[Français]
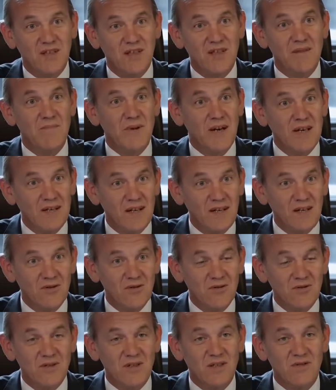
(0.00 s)
Ce n'est pas une
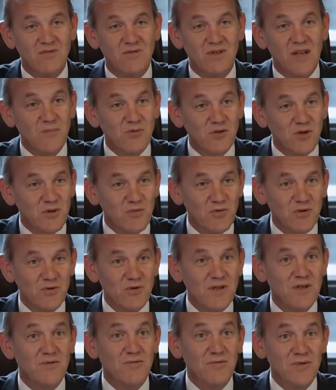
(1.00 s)
alliance, c'est une absorption,
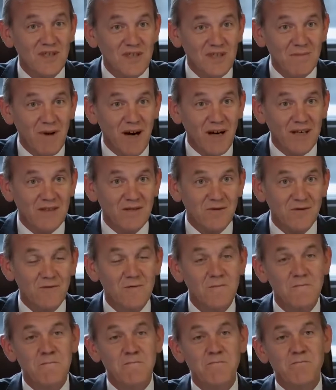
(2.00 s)
c'est une disparition
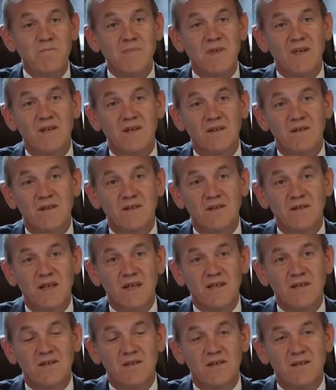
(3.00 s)
euh,
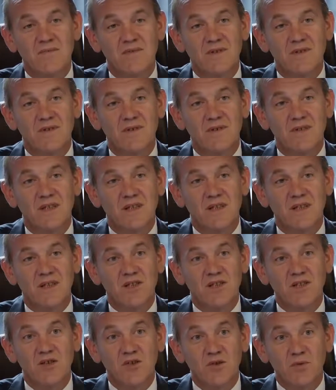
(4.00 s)
d'Alstom euh,
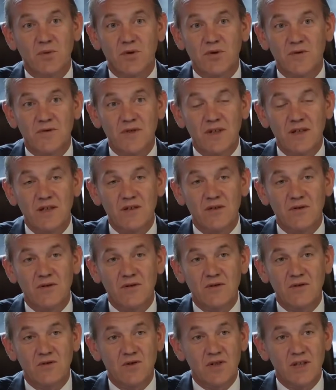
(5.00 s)
Énergie au profit de,
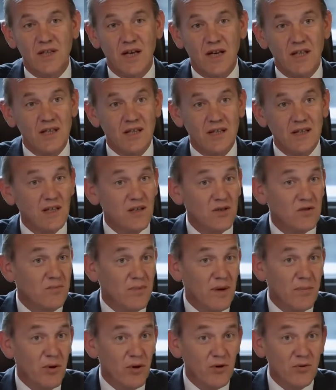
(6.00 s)
de General Electric. n'ai
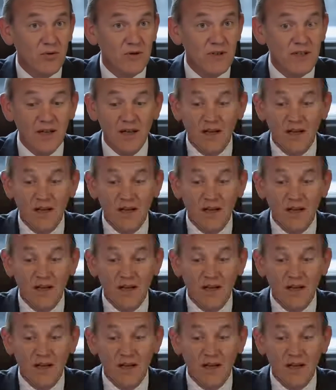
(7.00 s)
pas peur de le dire.